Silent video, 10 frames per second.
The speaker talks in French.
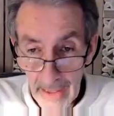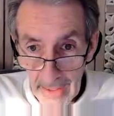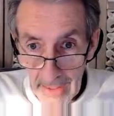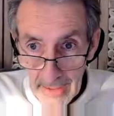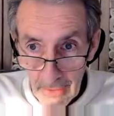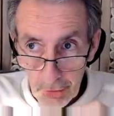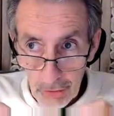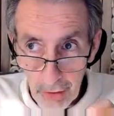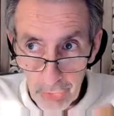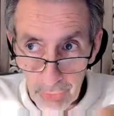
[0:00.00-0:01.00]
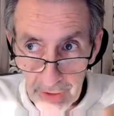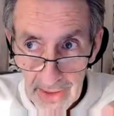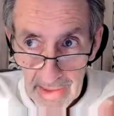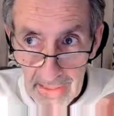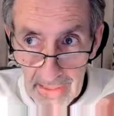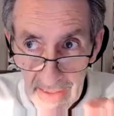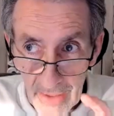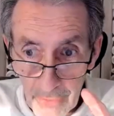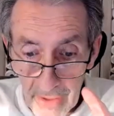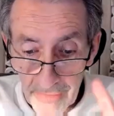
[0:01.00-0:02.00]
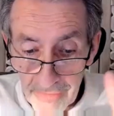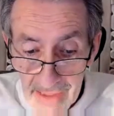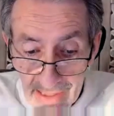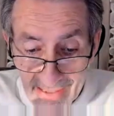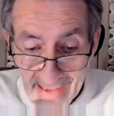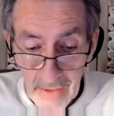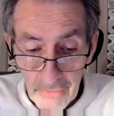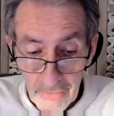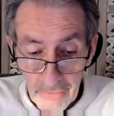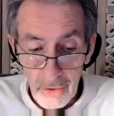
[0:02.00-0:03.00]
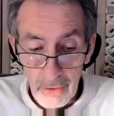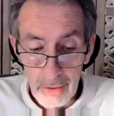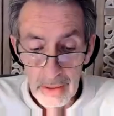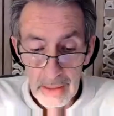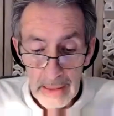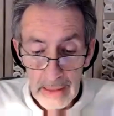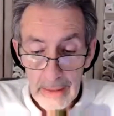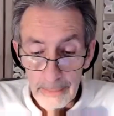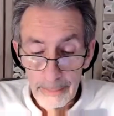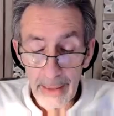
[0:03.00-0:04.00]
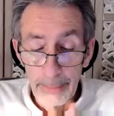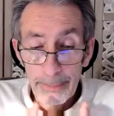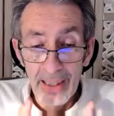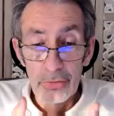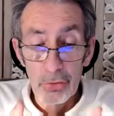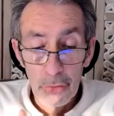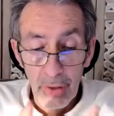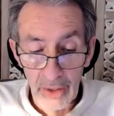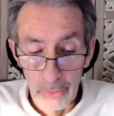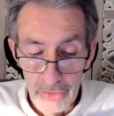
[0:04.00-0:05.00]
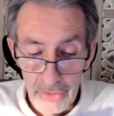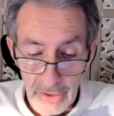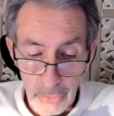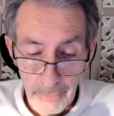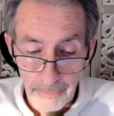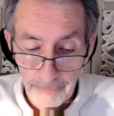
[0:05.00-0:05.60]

Et le Coran nous dit qu'il y a une infinité d'instants, mais pas de durée continue.